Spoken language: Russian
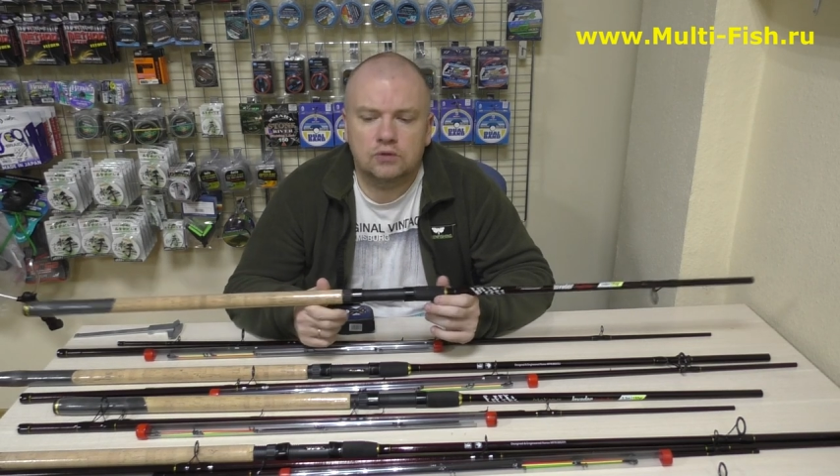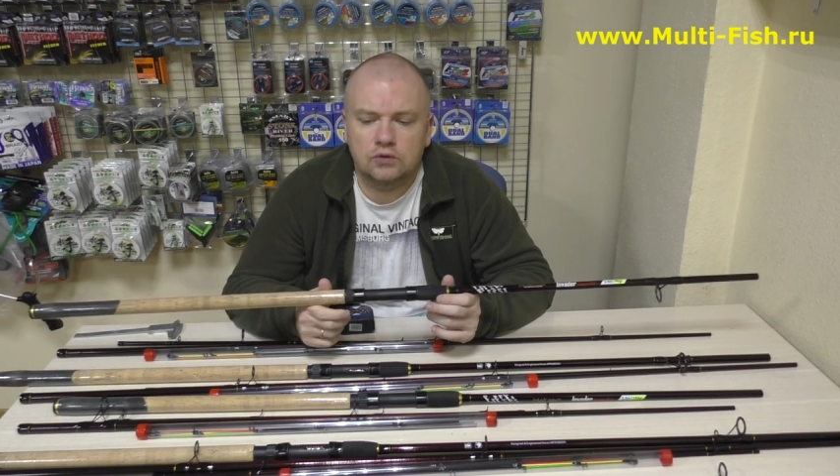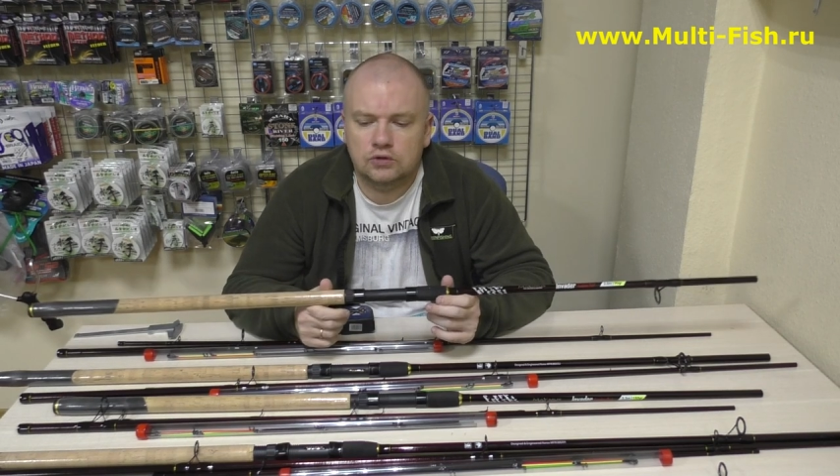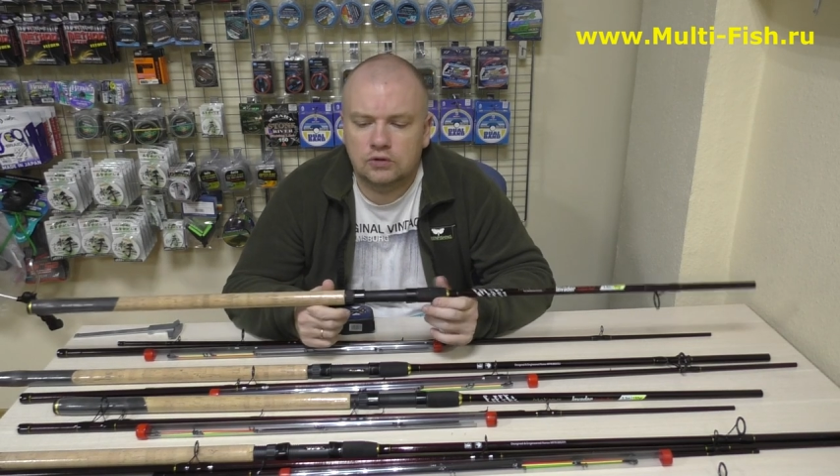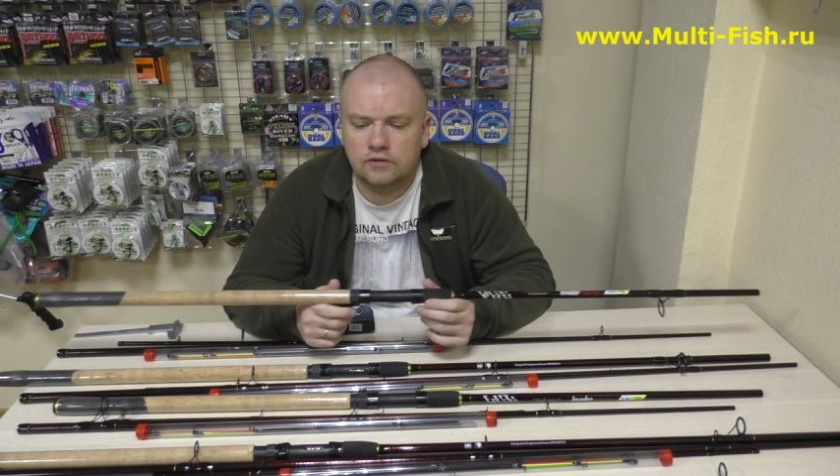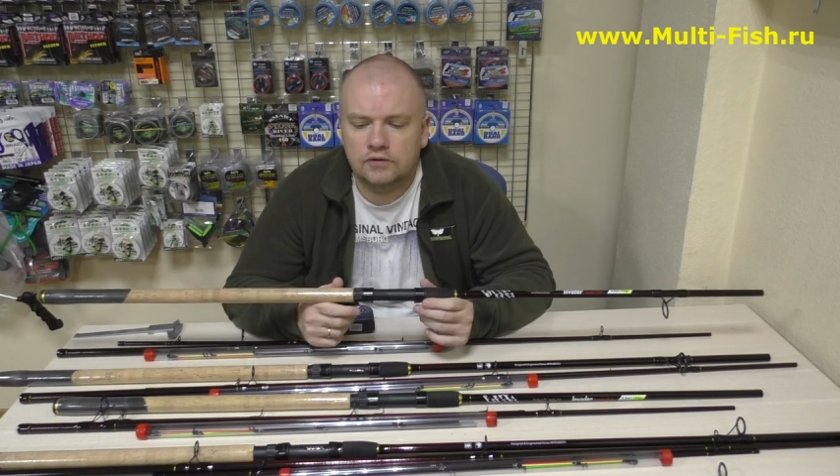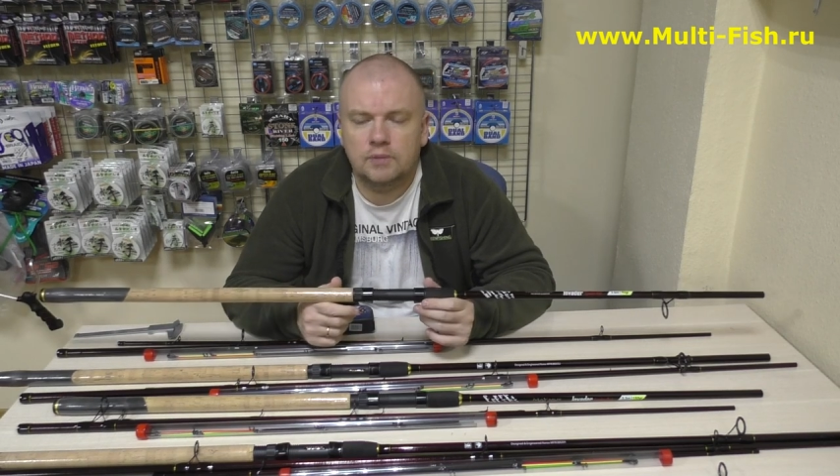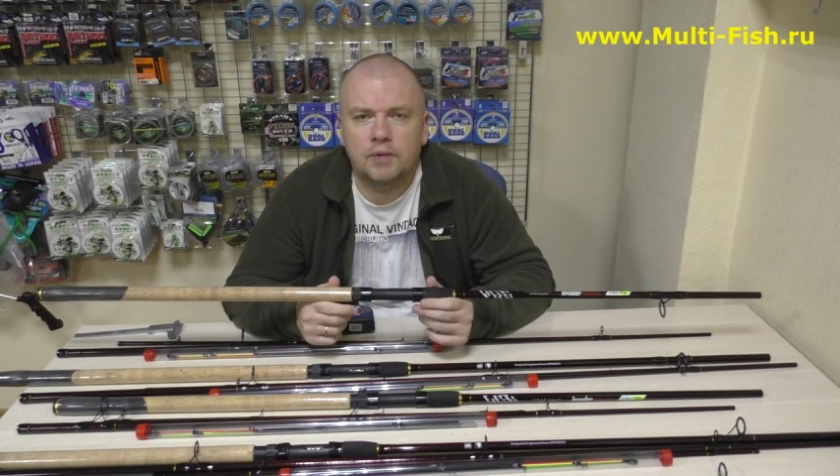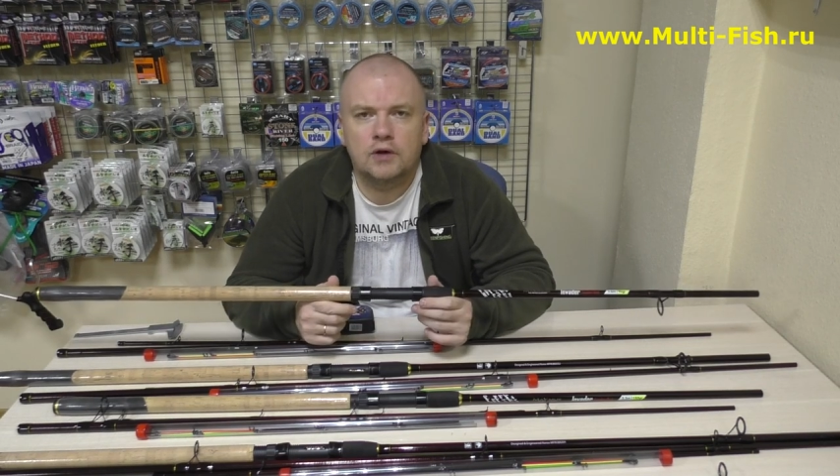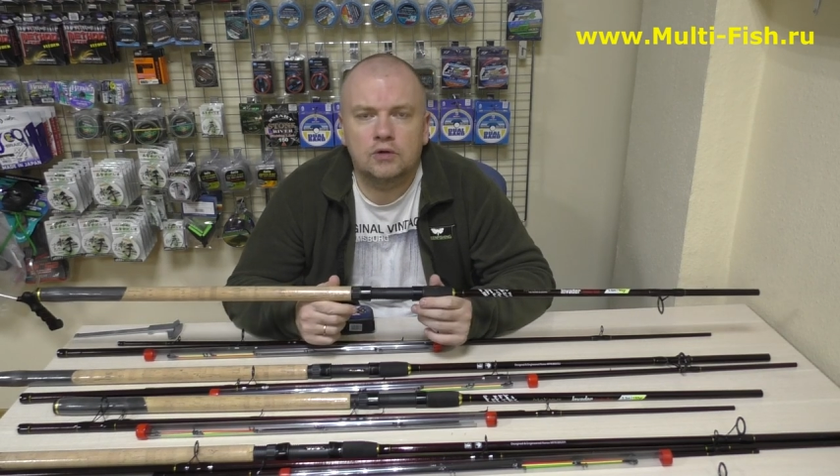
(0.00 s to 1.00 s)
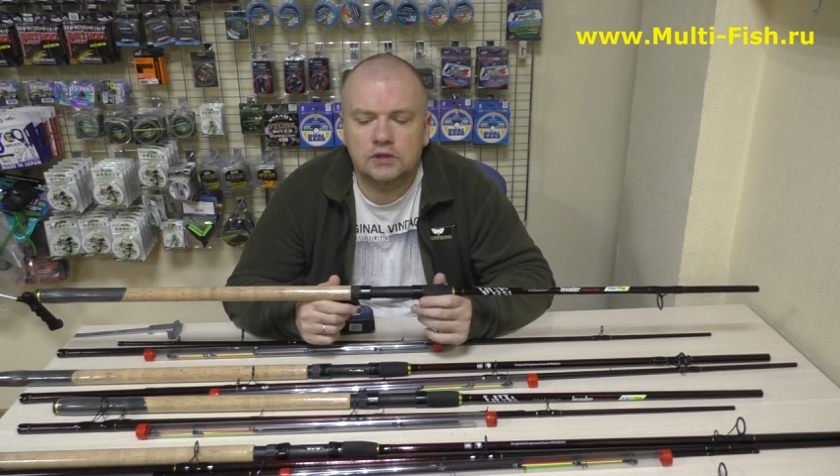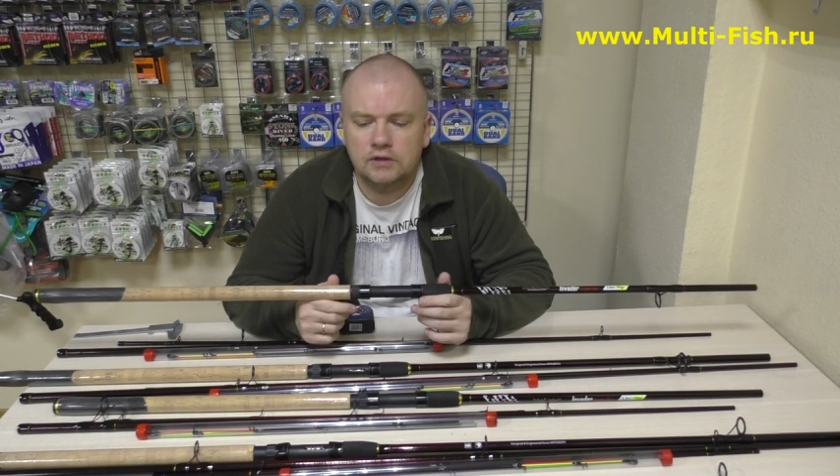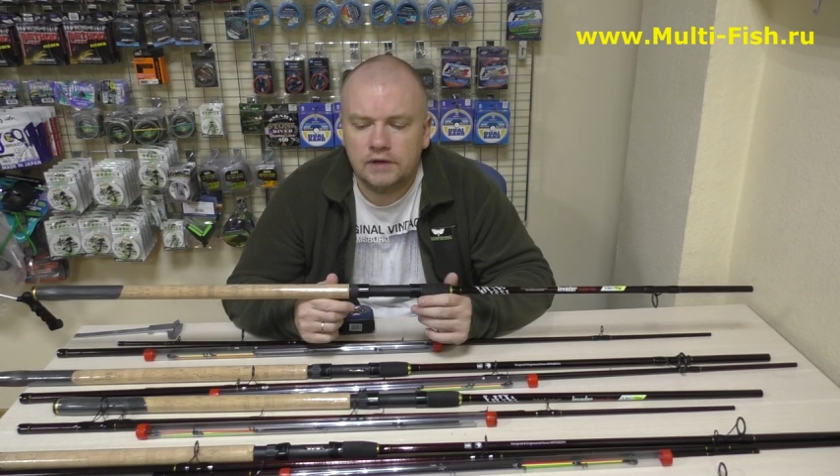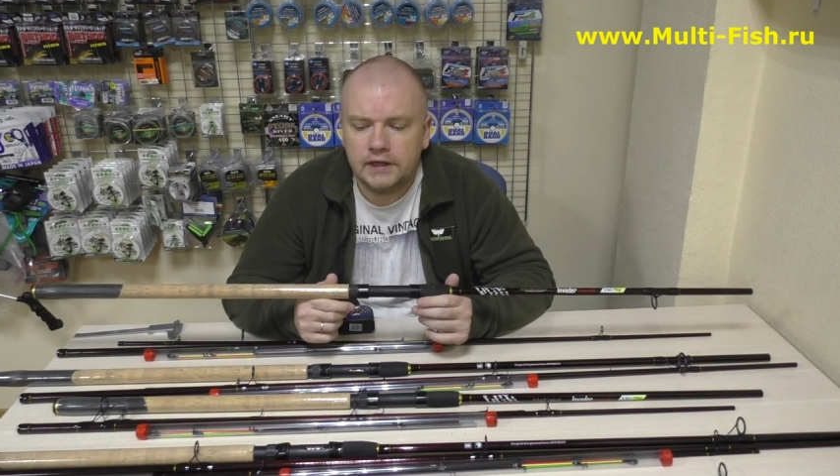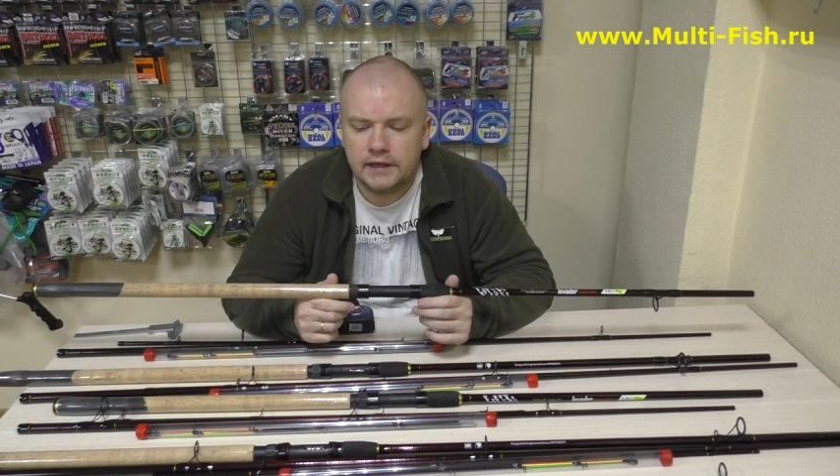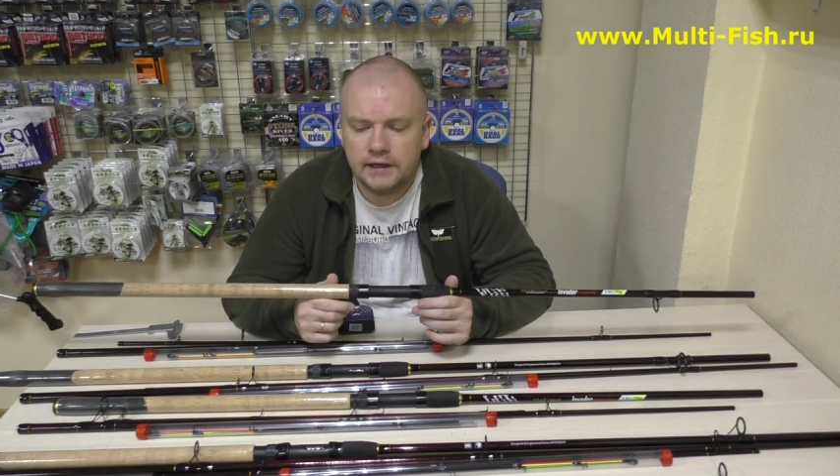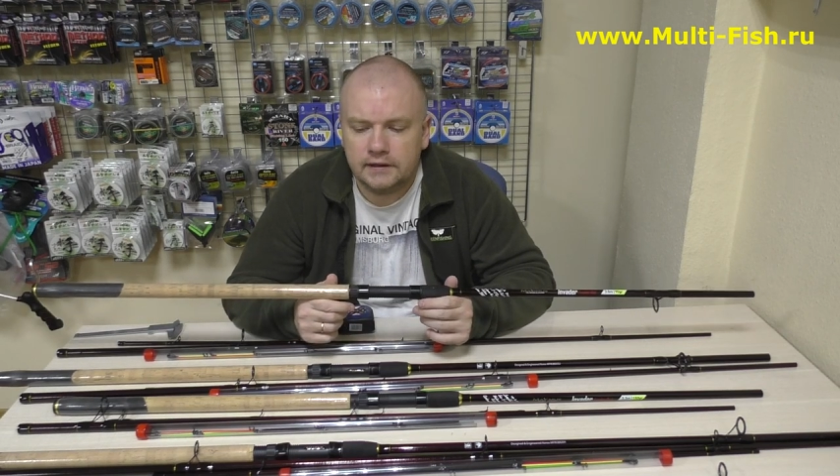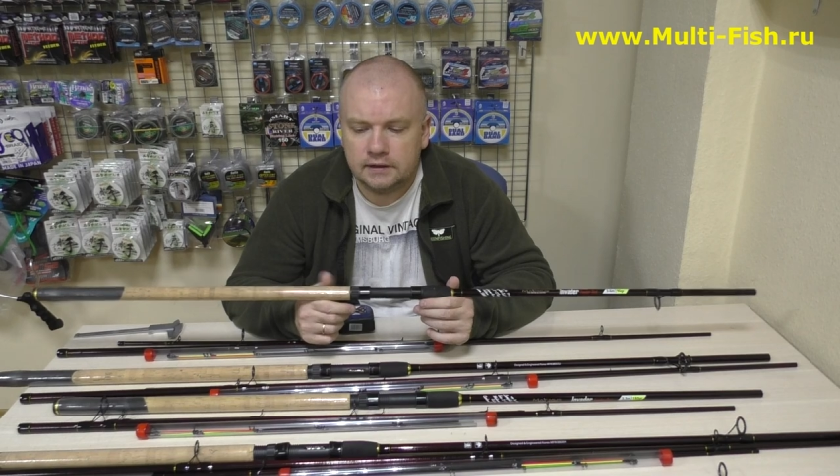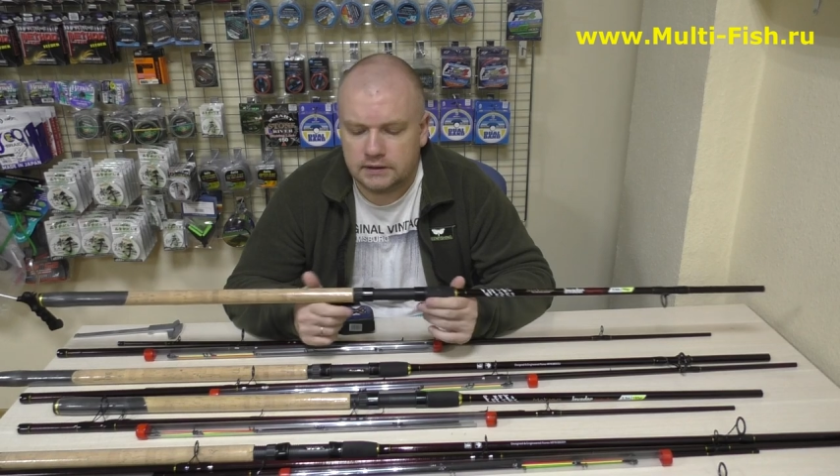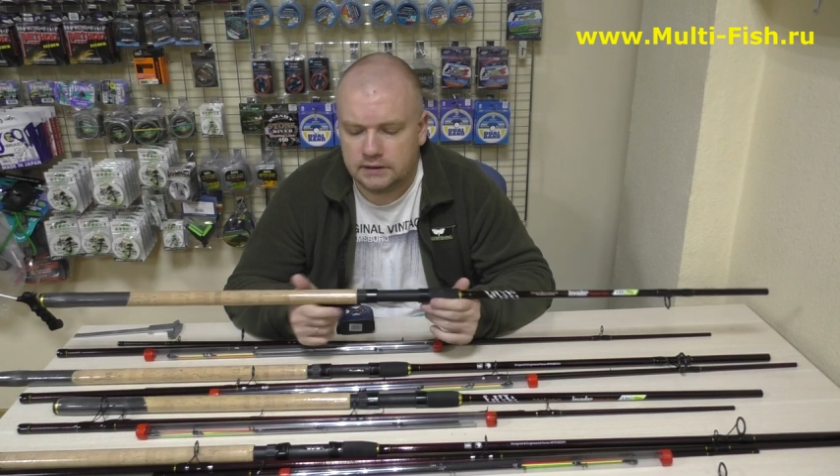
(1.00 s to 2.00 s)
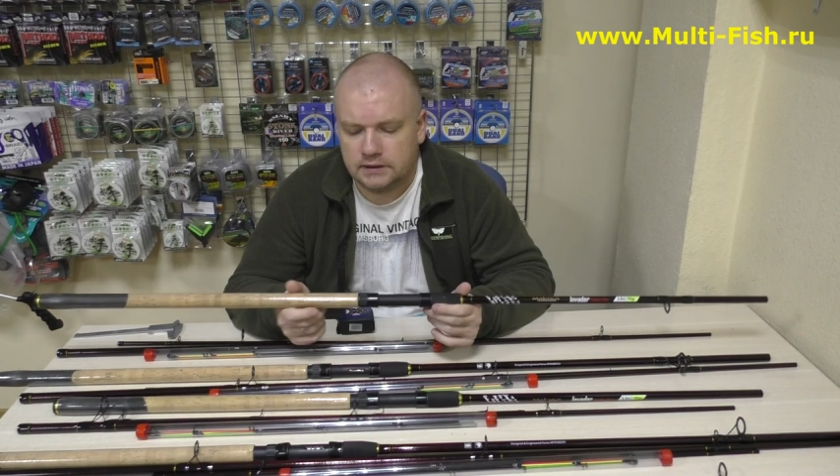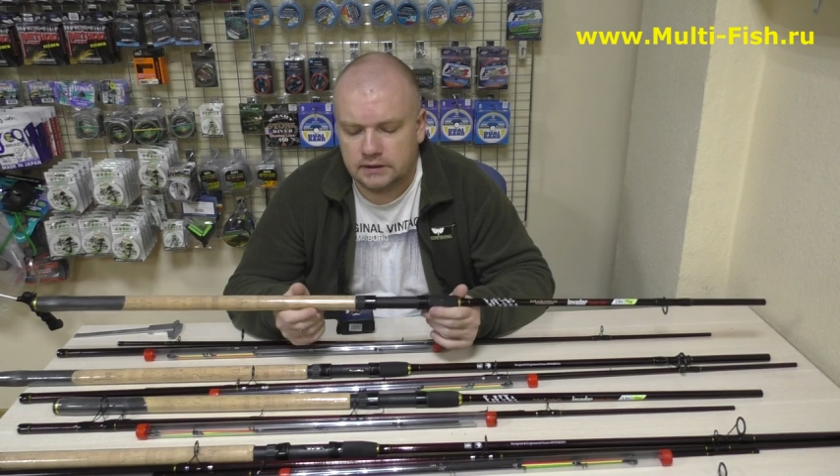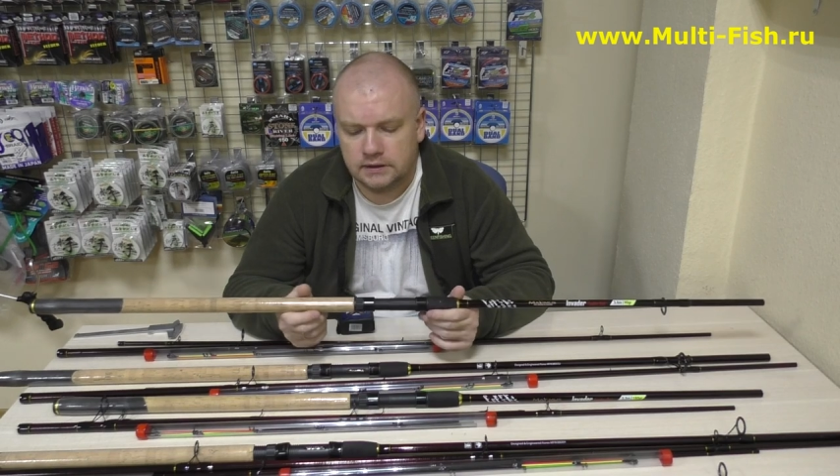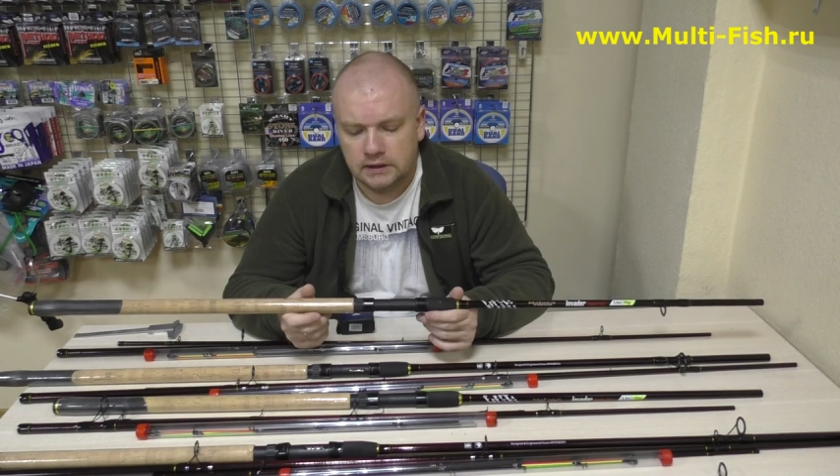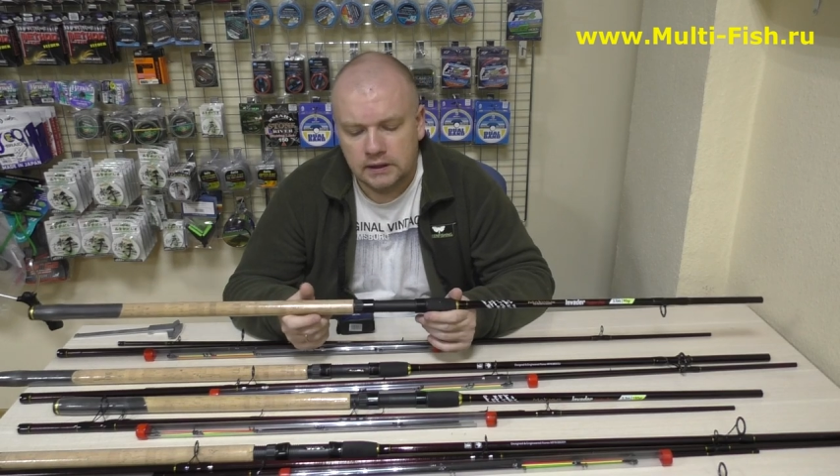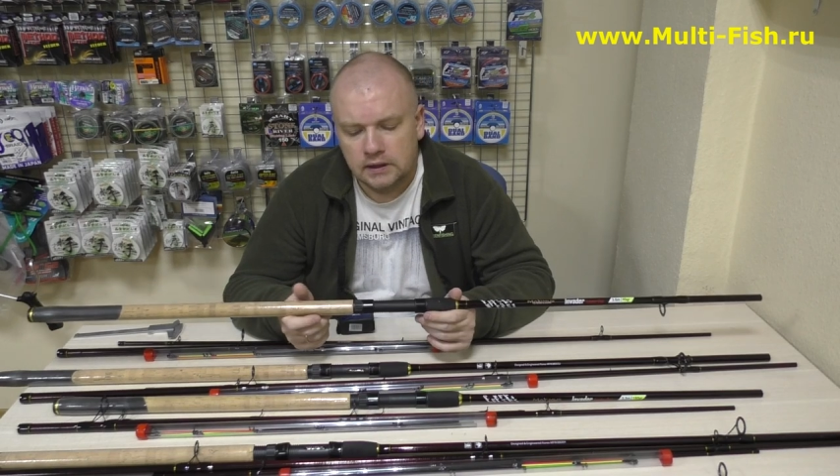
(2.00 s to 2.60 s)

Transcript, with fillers: то, что на полет не влияет, так сказать.